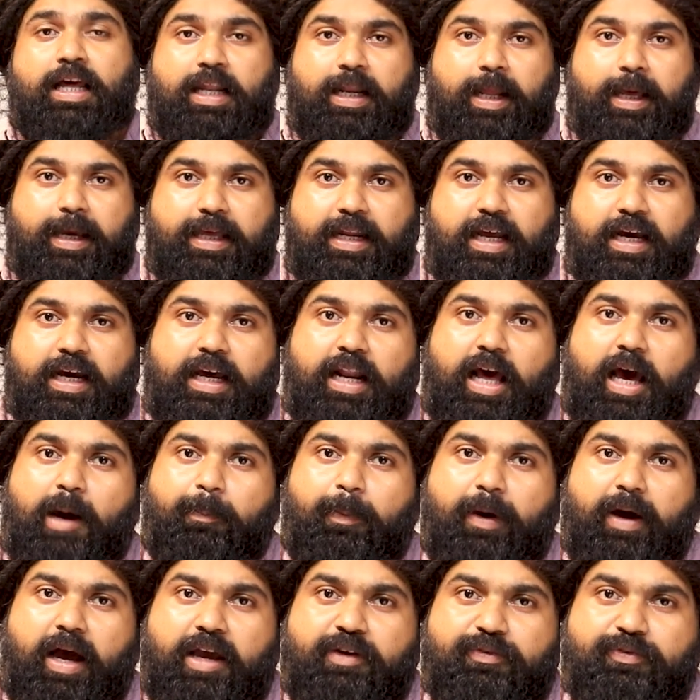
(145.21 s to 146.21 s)
लेकिन अगर
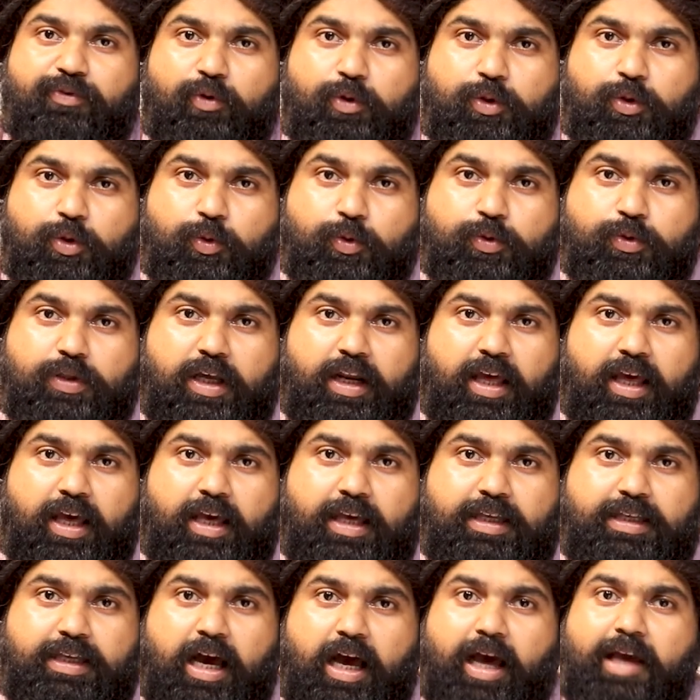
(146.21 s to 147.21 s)
आप आईफोन यूज़र
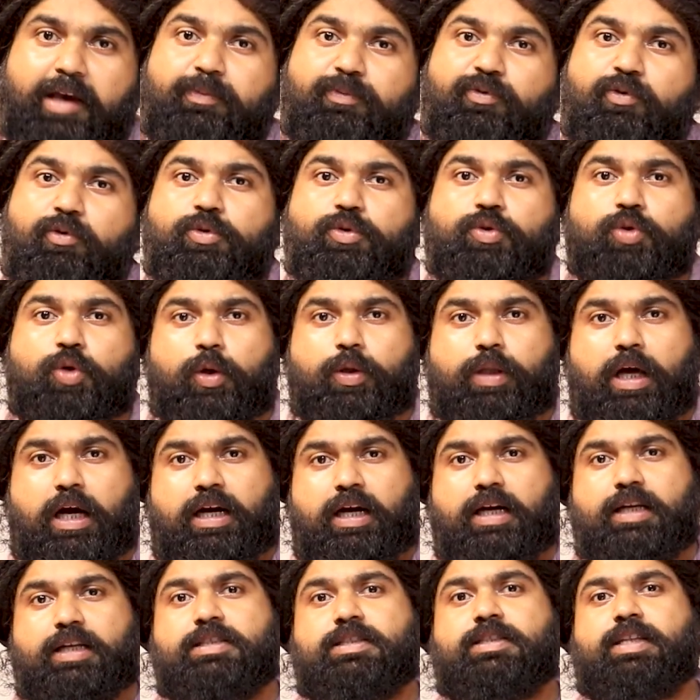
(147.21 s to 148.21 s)
हैं या आईफोन चौदह
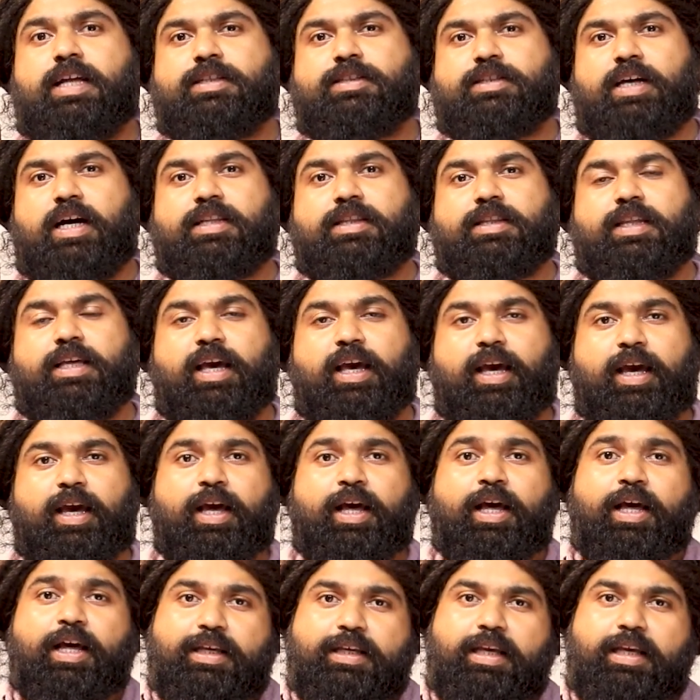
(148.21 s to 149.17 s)
खरीदना चाहते हैं